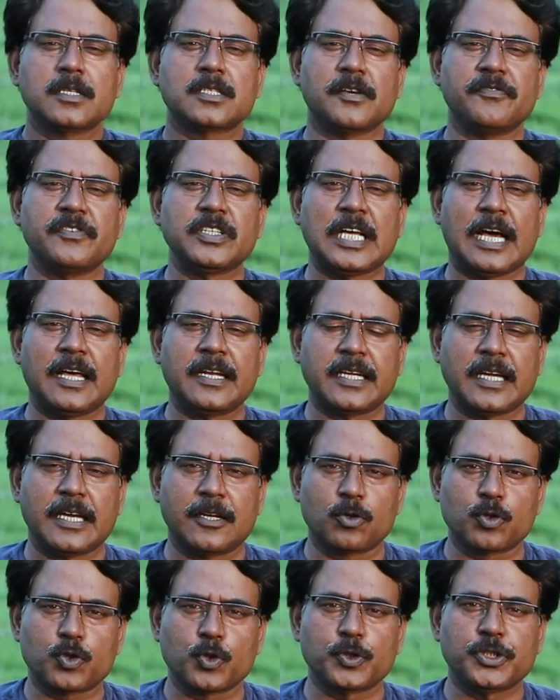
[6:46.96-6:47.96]
संविधान के
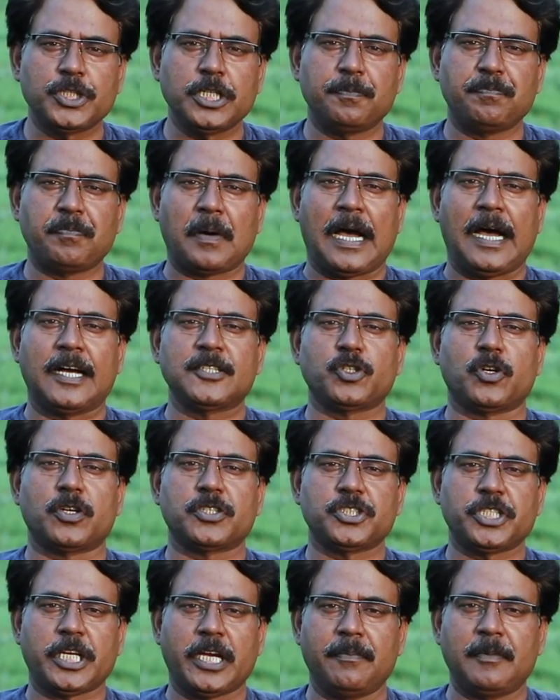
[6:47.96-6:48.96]
अनुसूची पाँच और
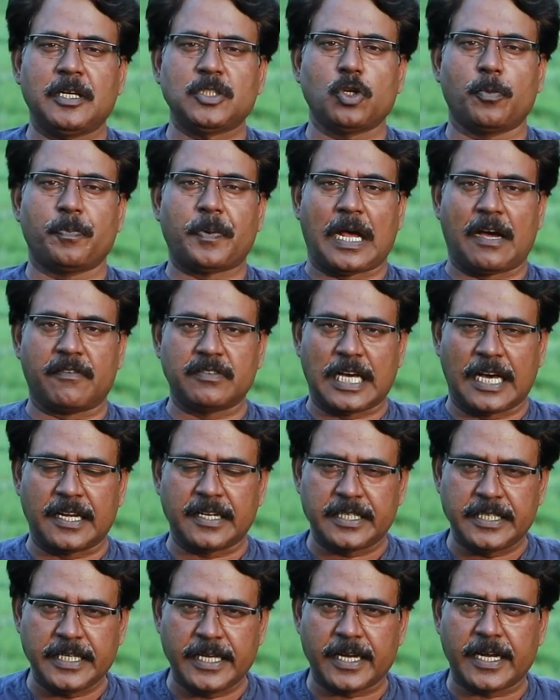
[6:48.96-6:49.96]
छः में जो
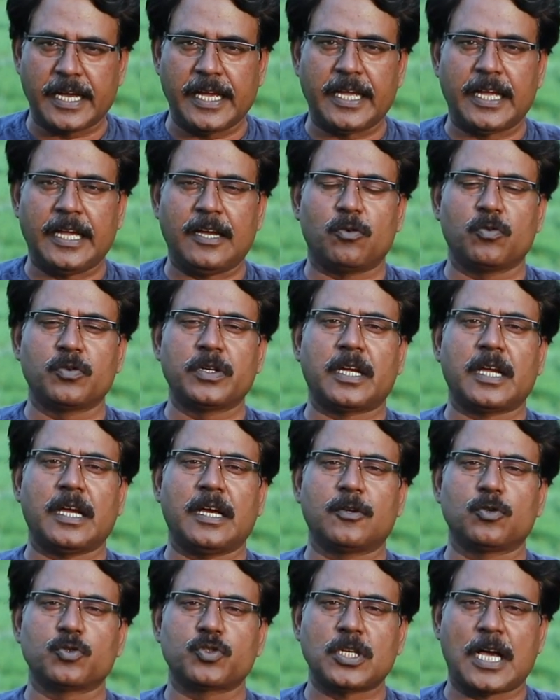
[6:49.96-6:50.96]
प्रावधान किए गए हैं उनके
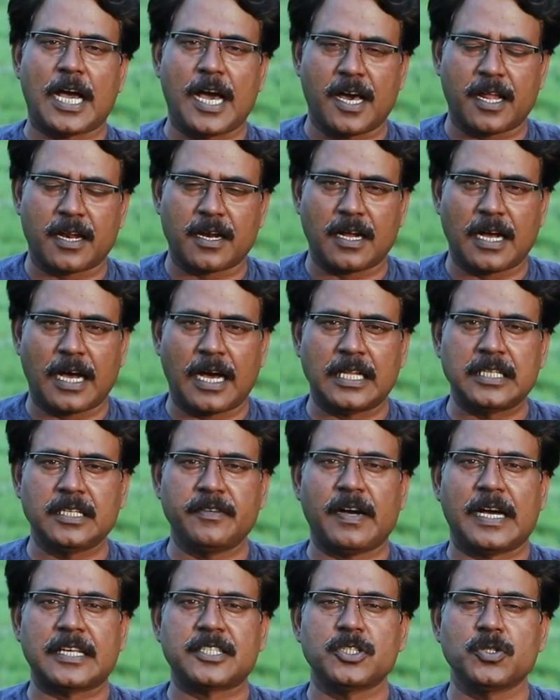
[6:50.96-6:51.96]
अनुसार
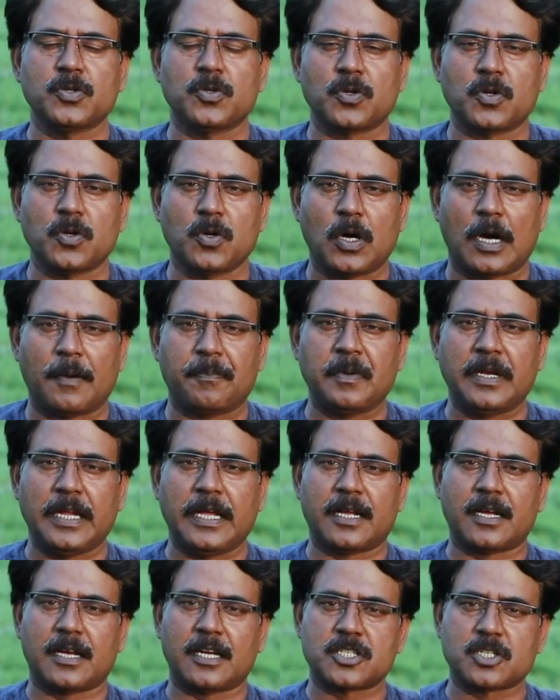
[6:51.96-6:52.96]
आदिवासियों को
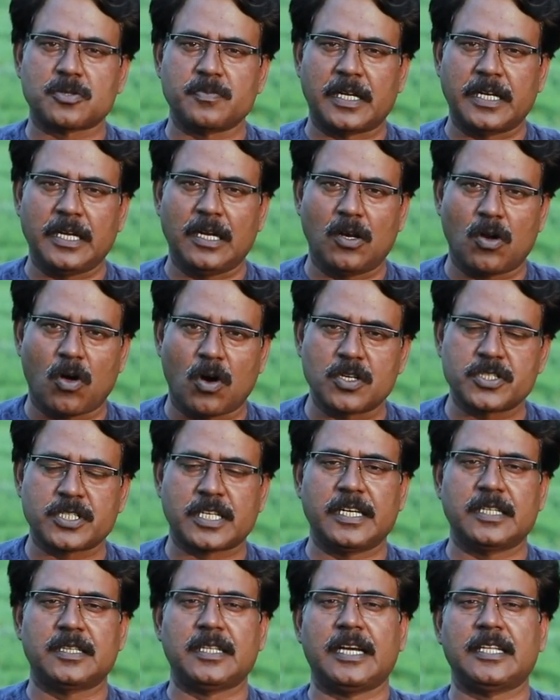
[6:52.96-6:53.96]
अपने कस्टमरी लॉज
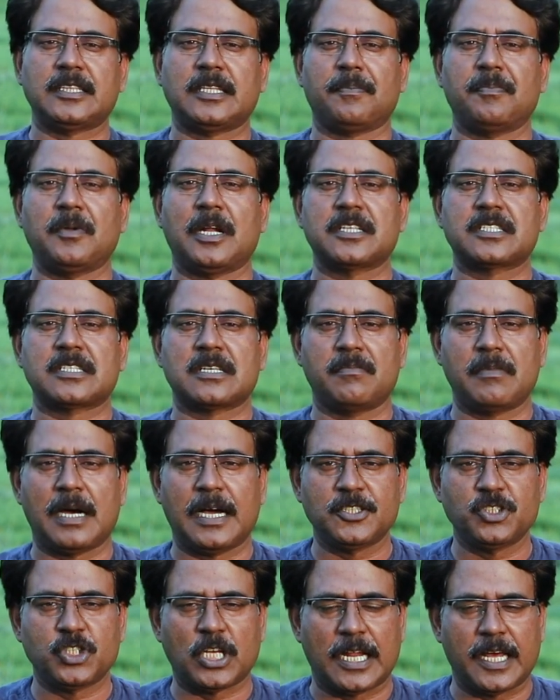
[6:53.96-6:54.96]
के तहत अपना
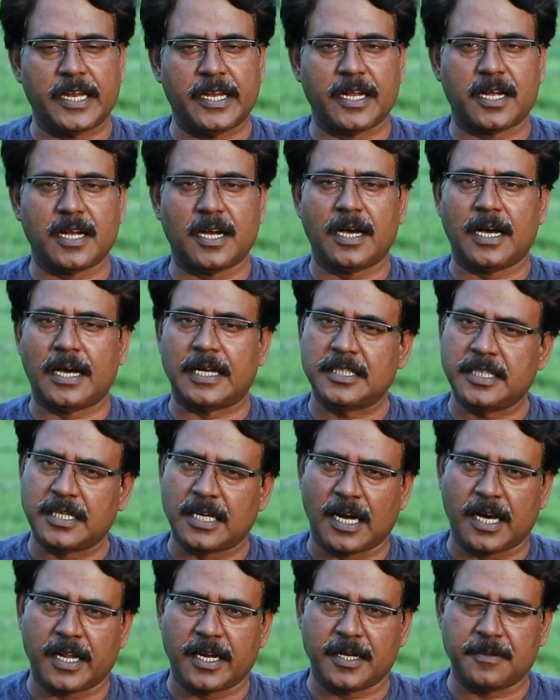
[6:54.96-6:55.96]
समाज चलाने का
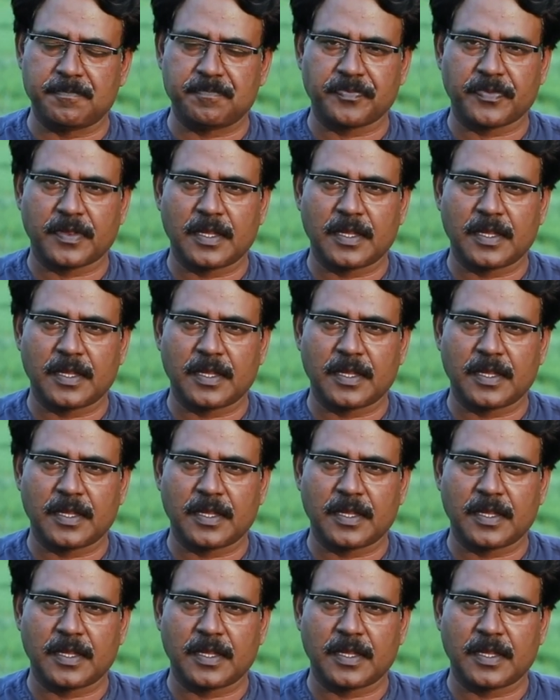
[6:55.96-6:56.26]
अधिकार है